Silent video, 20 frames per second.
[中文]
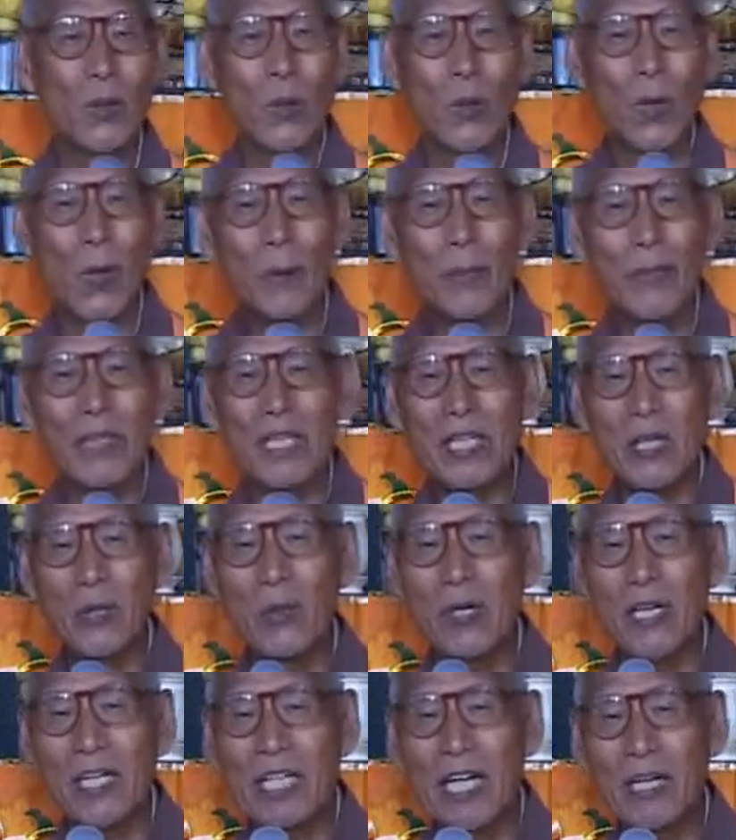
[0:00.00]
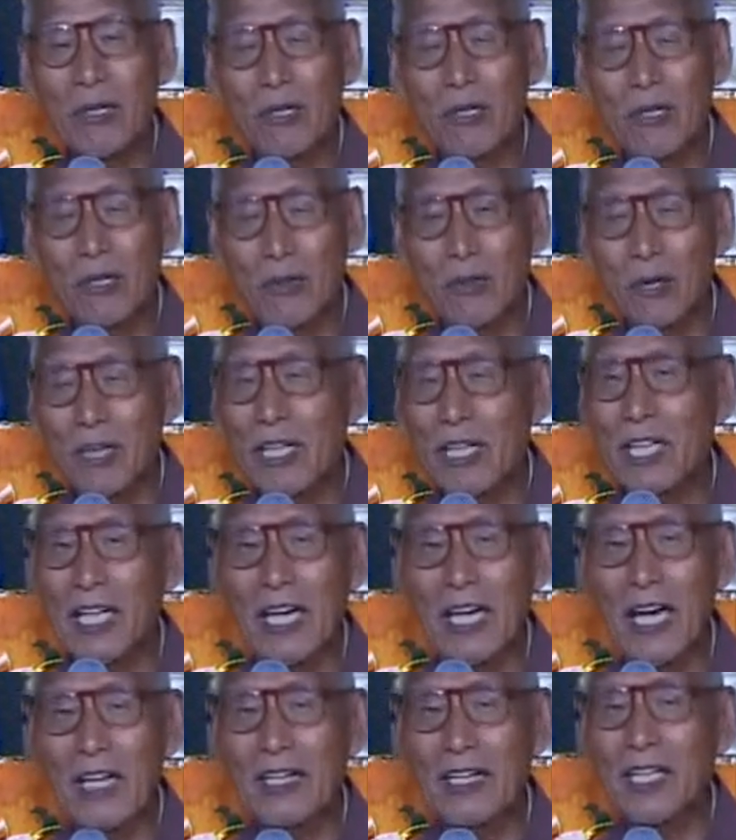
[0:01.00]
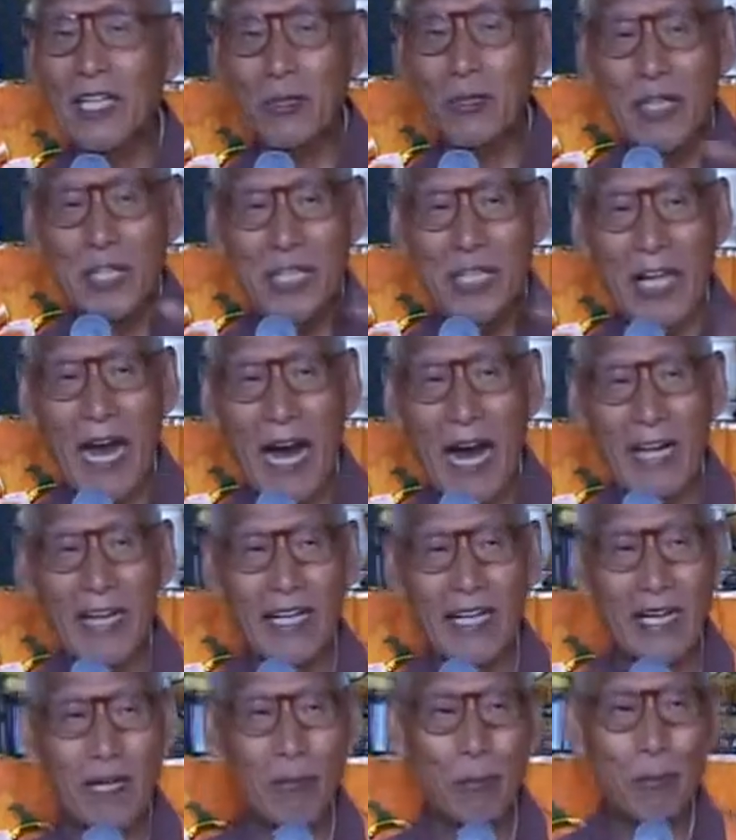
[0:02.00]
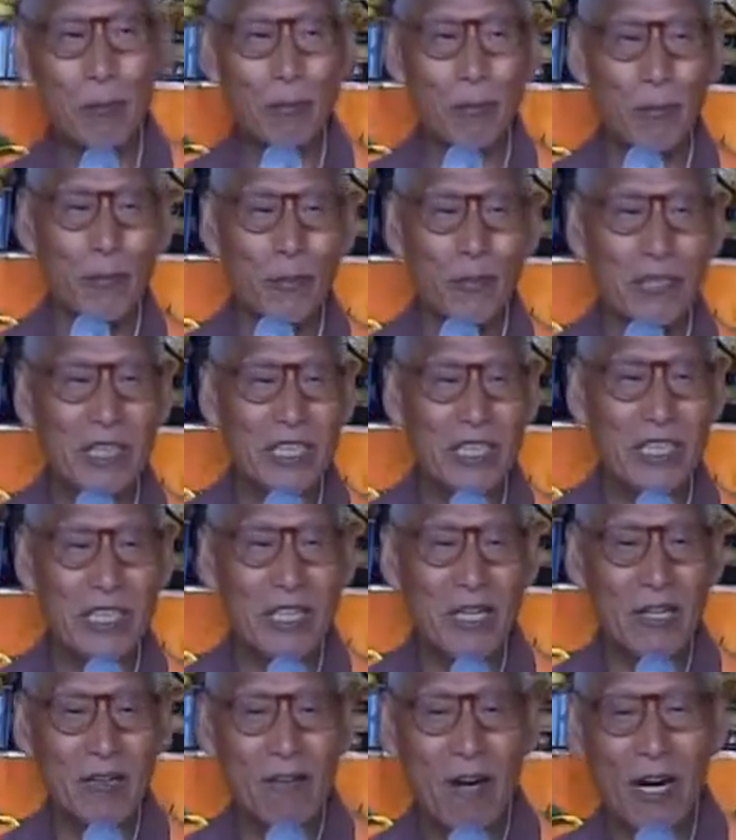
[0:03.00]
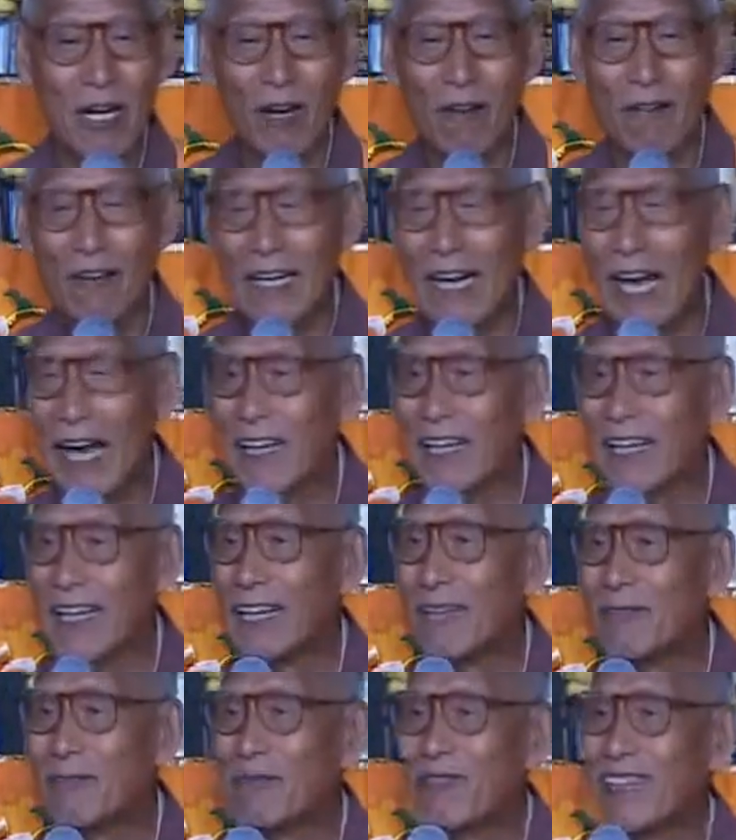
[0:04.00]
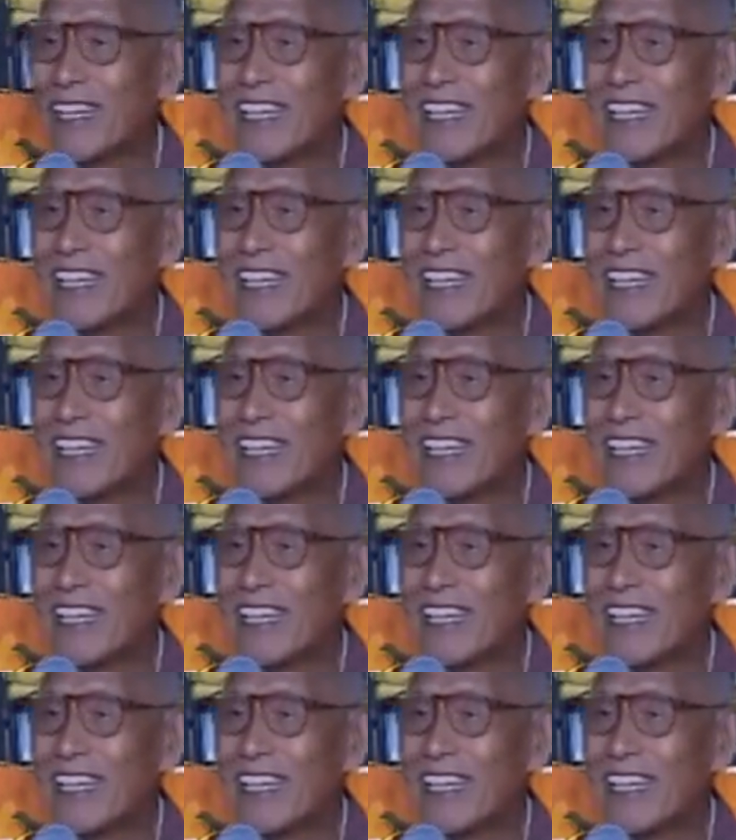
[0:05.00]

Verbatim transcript: 如果不是用绳捆起来，那就是假的，不是荧光老伙儿来的。